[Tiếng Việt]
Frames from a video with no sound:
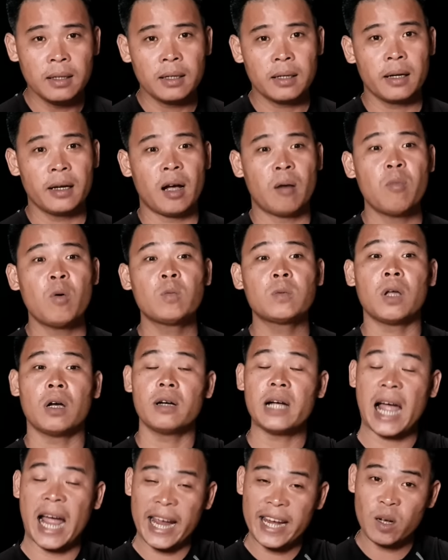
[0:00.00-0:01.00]
thì ông muốn tự
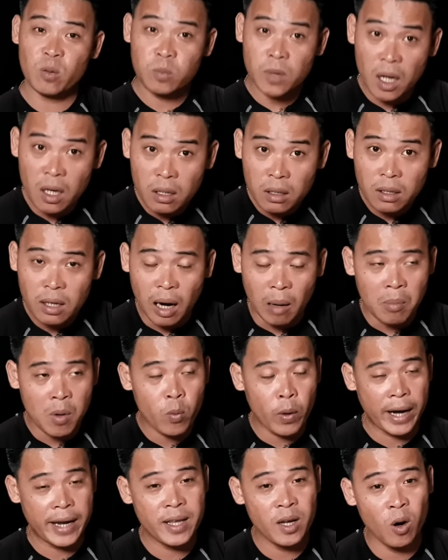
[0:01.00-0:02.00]
ái ông tức ông mới
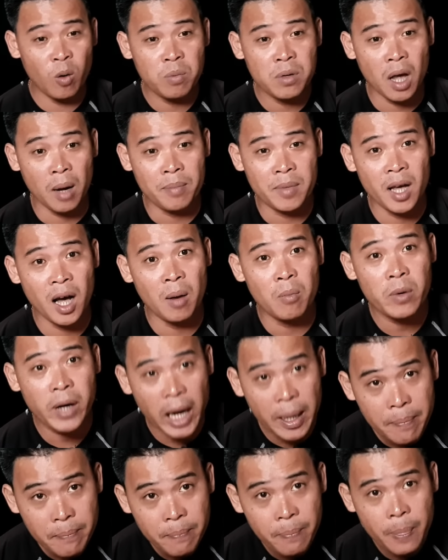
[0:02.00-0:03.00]
quay vô ông dòm dòm ông
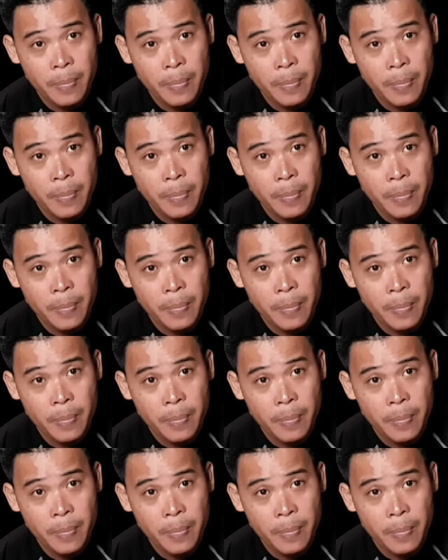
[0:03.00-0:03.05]
kiếm